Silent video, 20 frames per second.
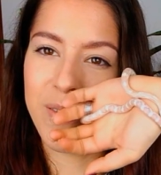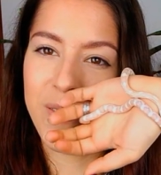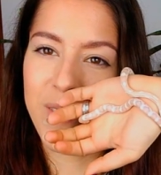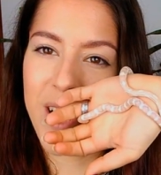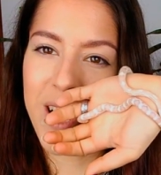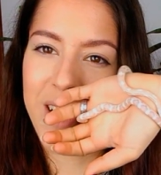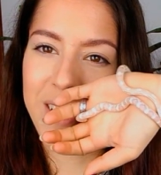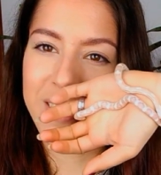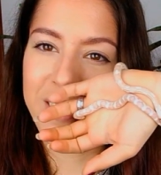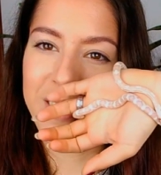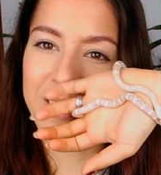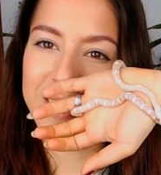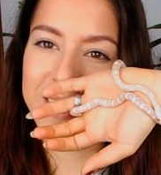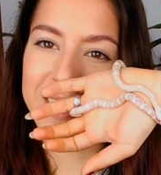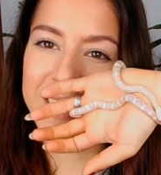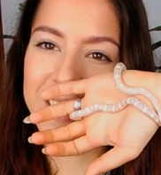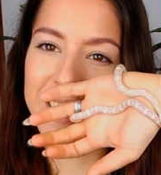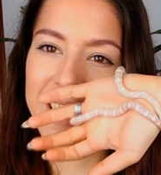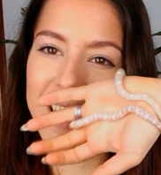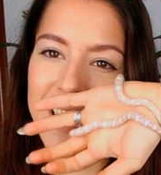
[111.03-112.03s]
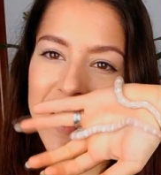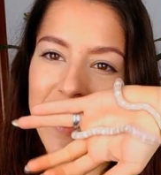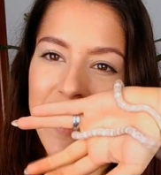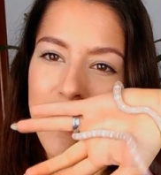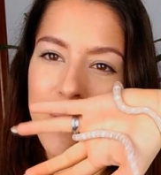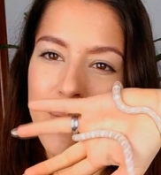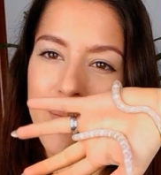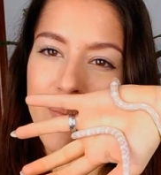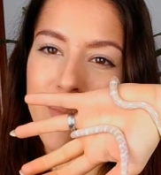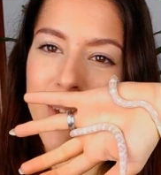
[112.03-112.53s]
una cosilla
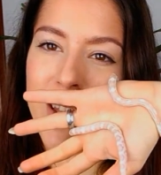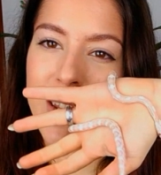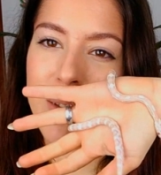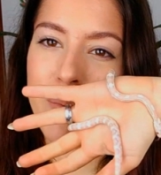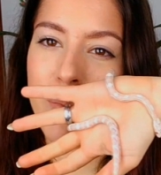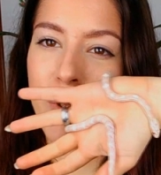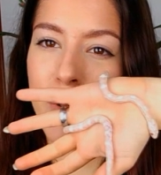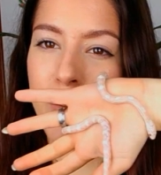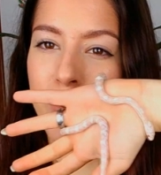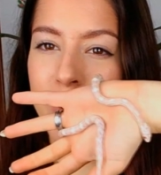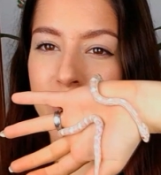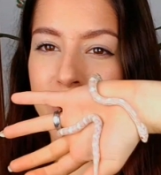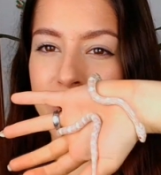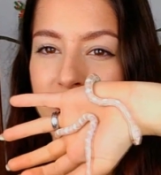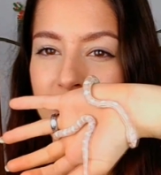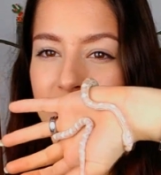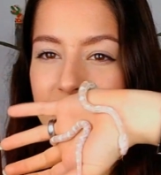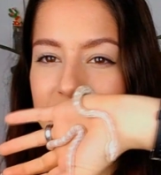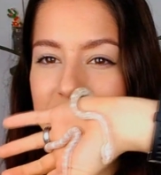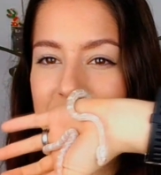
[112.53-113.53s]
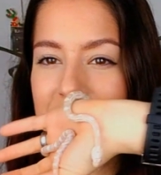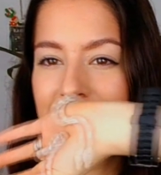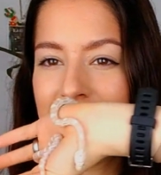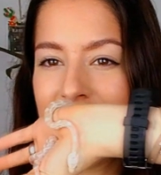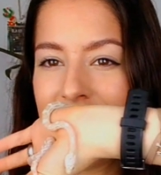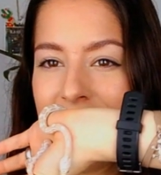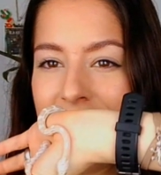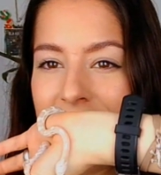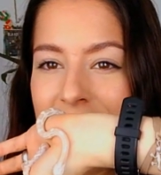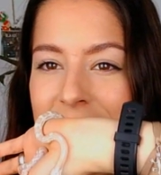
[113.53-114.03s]
que me animó mucho al
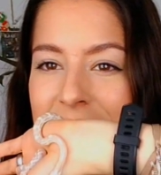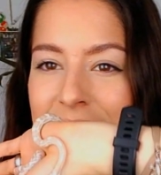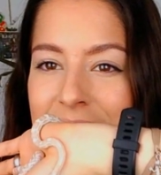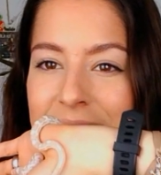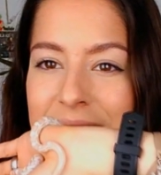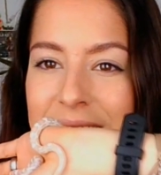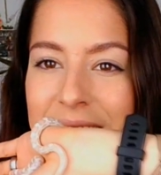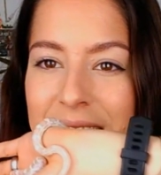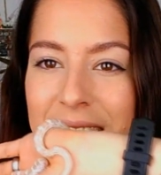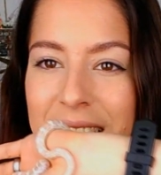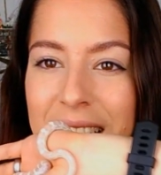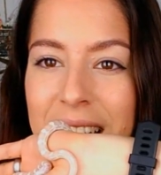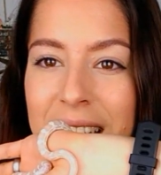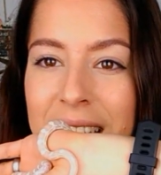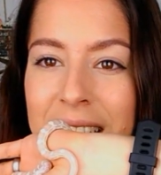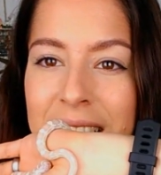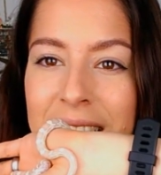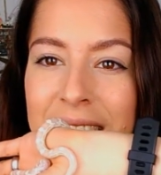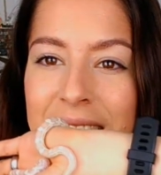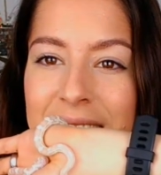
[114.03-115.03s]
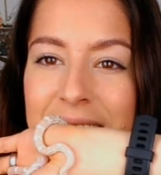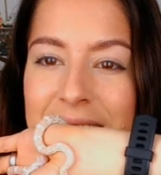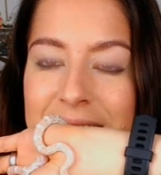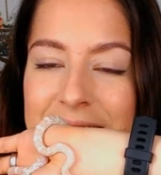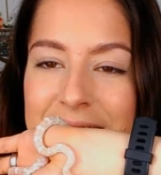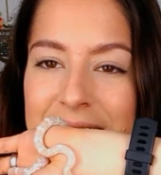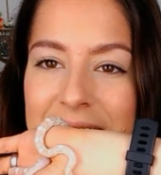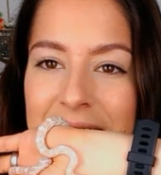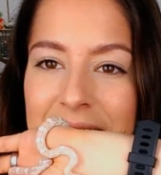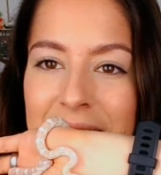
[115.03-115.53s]
final a aceptarla
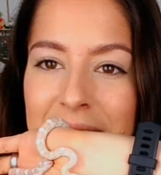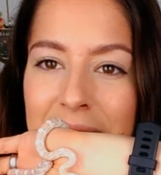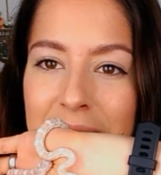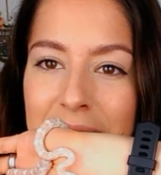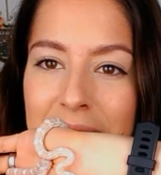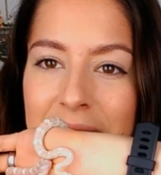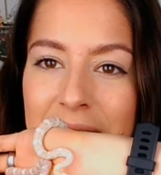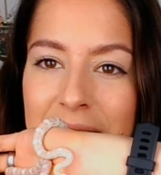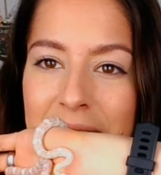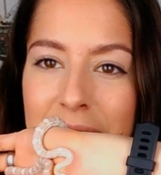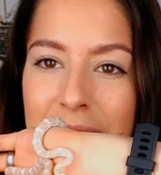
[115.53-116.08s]
es que,